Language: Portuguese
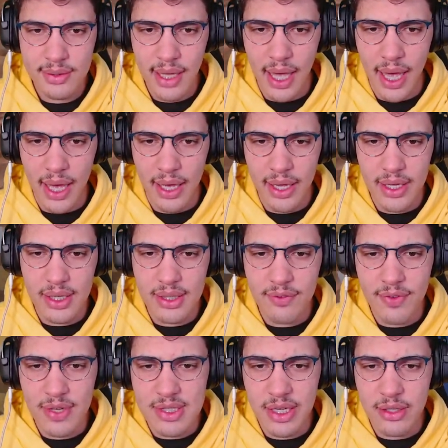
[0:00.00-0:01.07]
Tá, ele tá
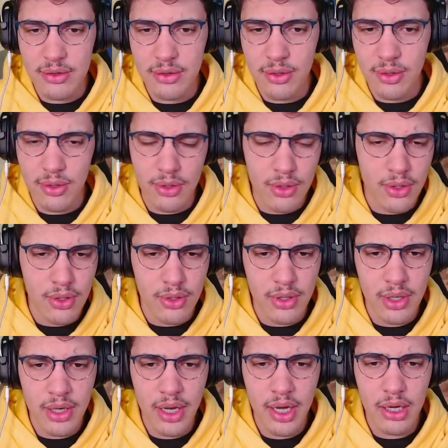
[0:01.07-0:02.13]
fazendo...
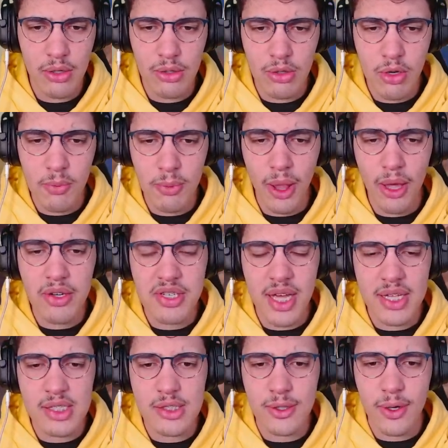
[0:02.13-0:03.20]
Ele colocou um bloco de
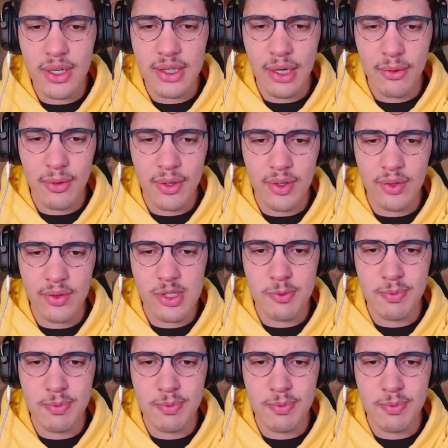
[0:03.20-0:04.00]
redstone e tá colocando alguns